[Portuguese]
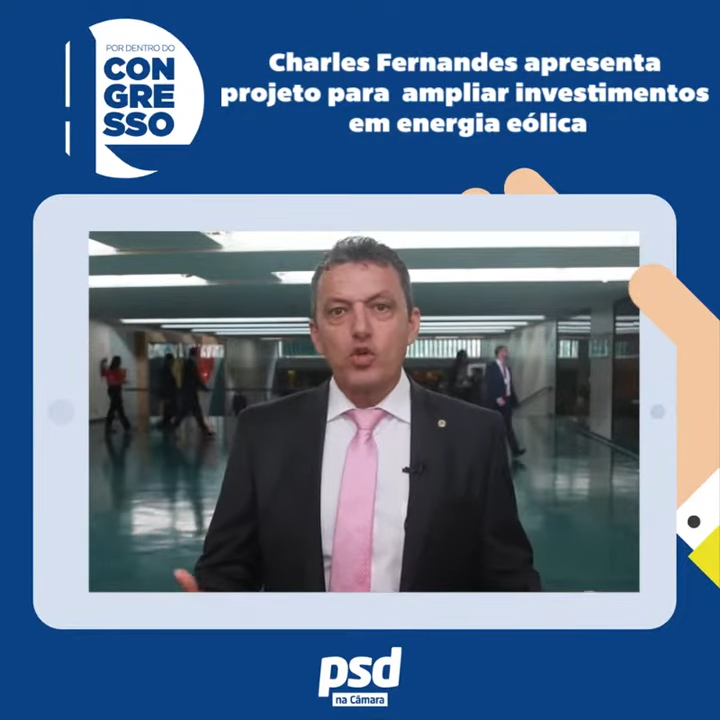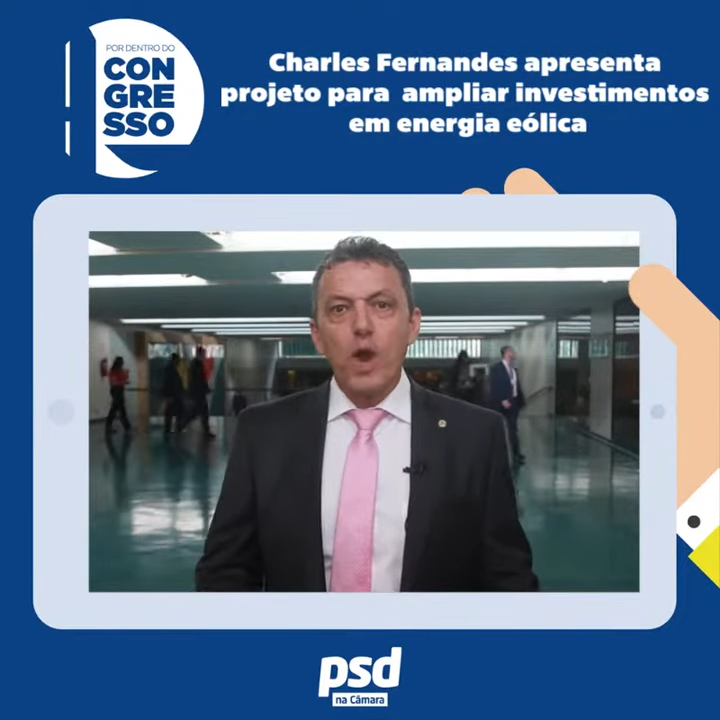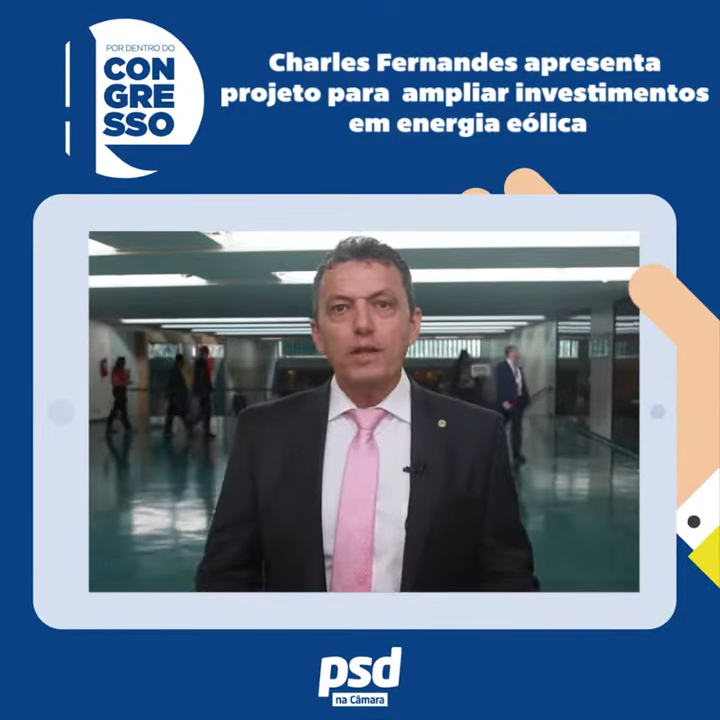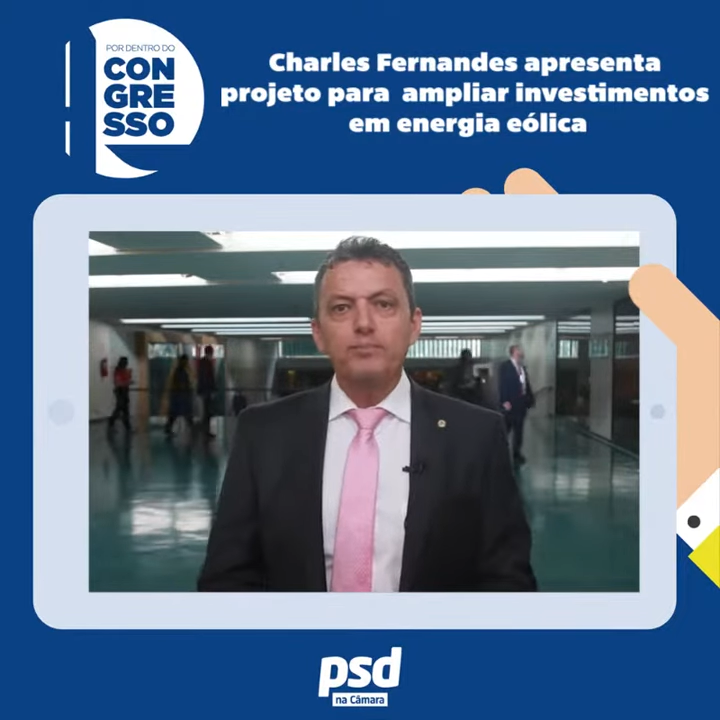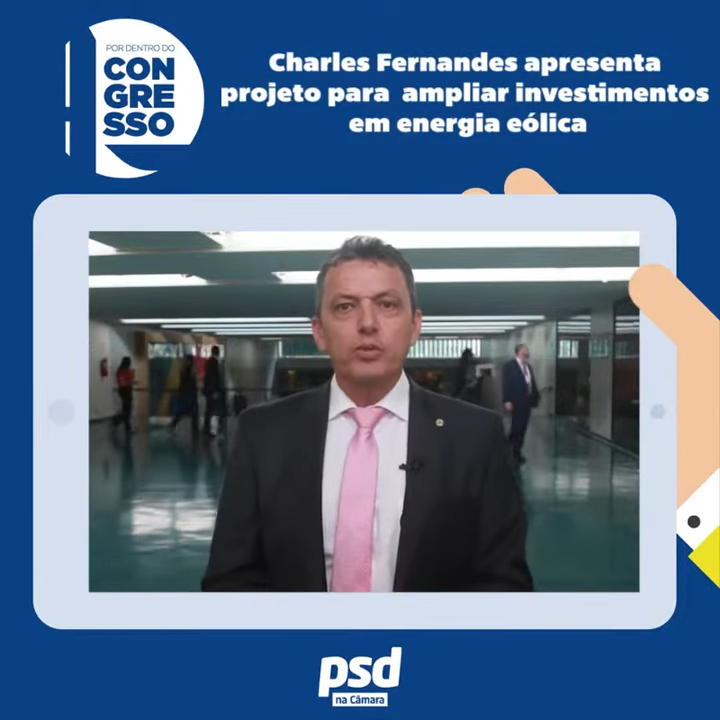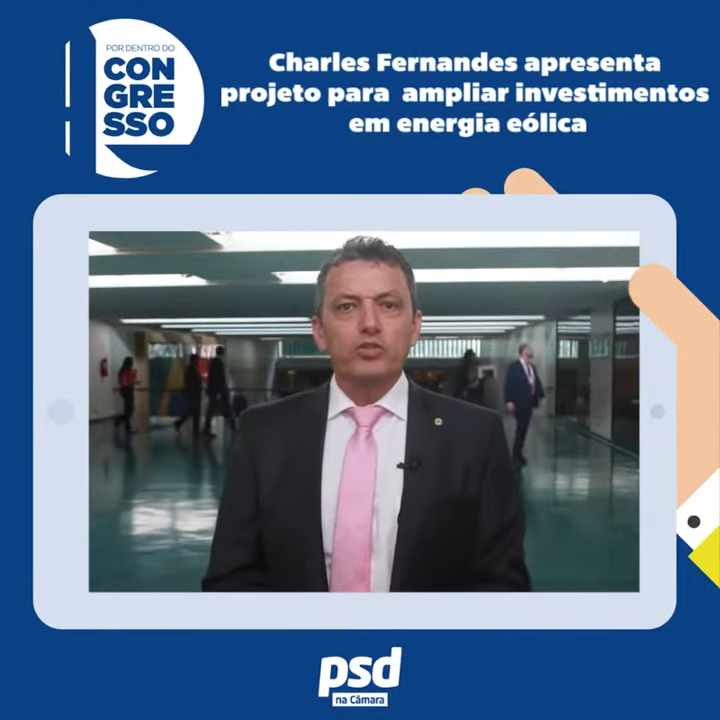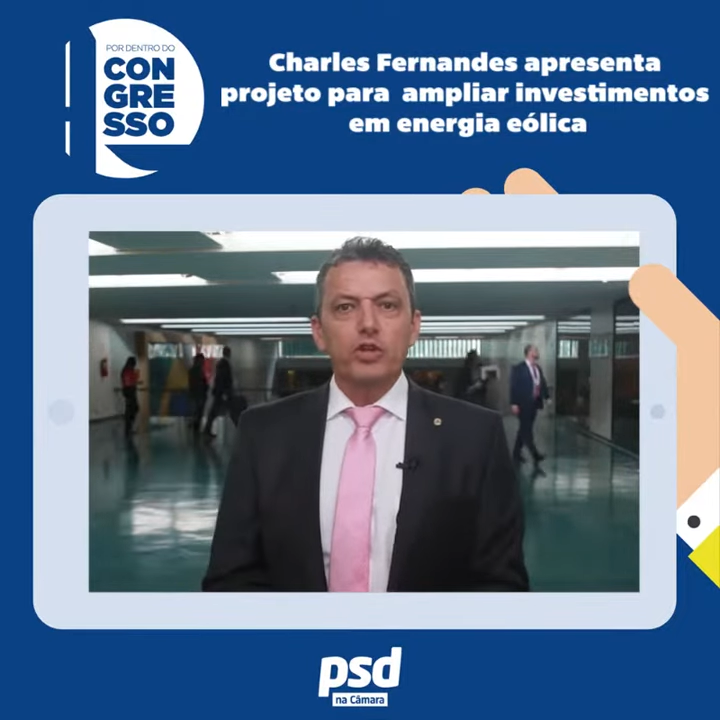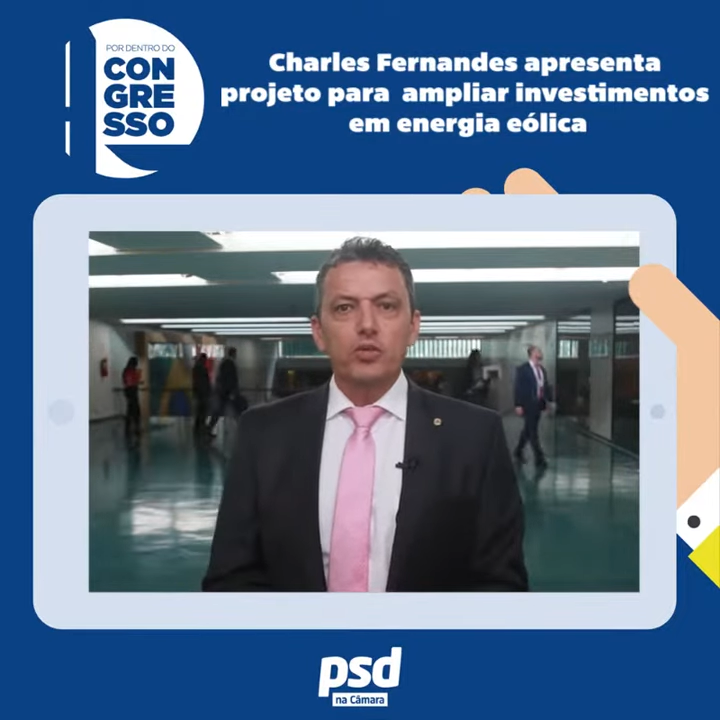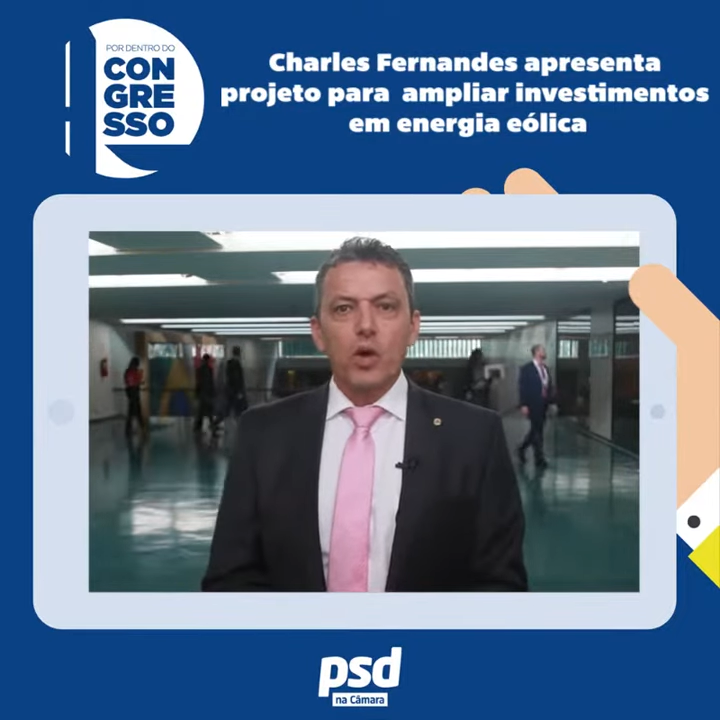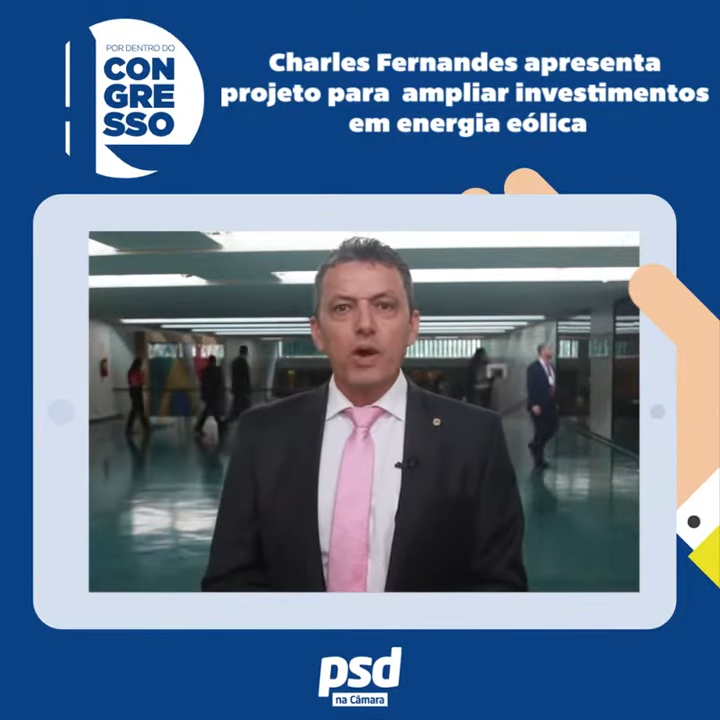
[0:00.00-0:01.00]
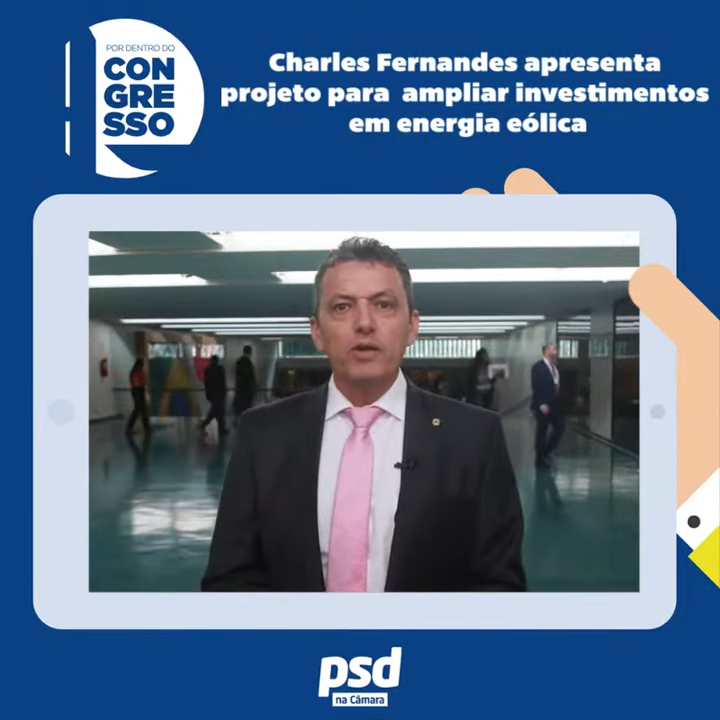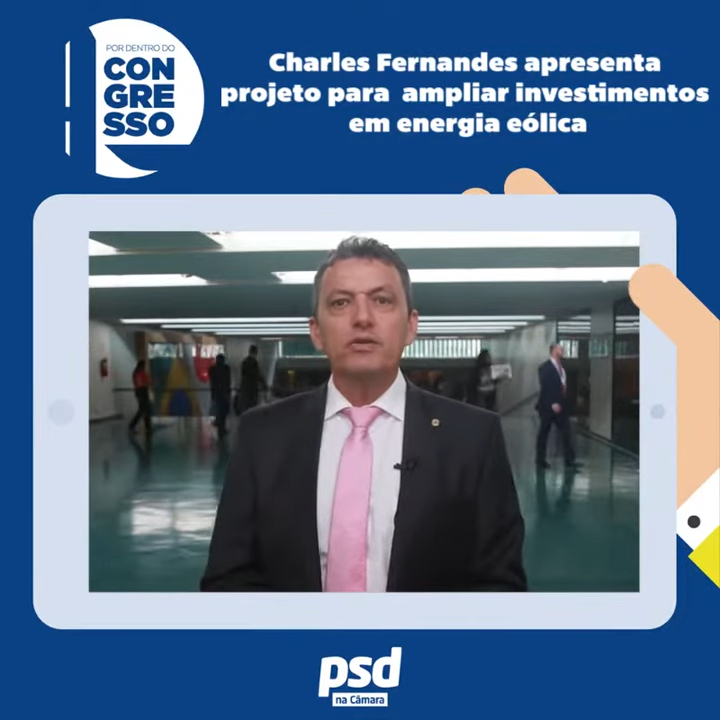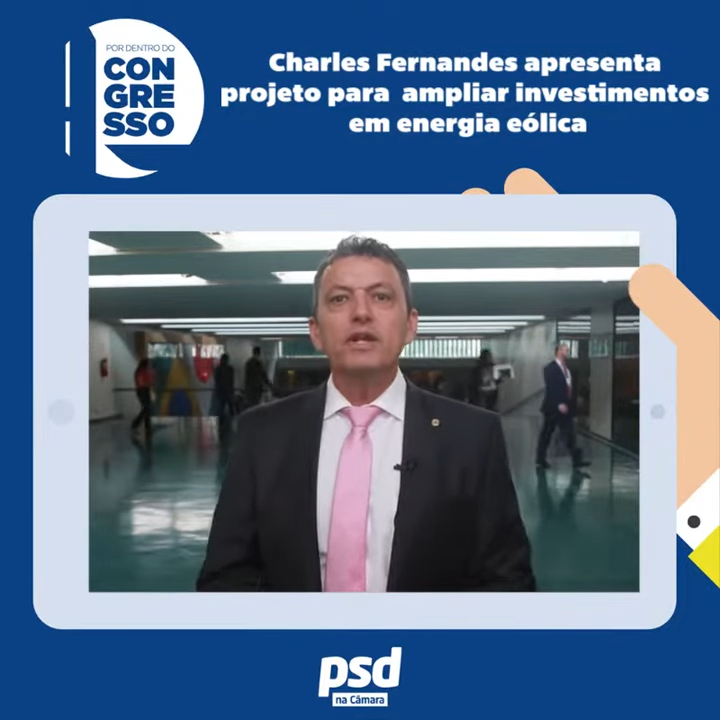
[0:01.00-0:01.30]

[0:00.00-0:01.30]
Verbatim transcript: 4% ao ano,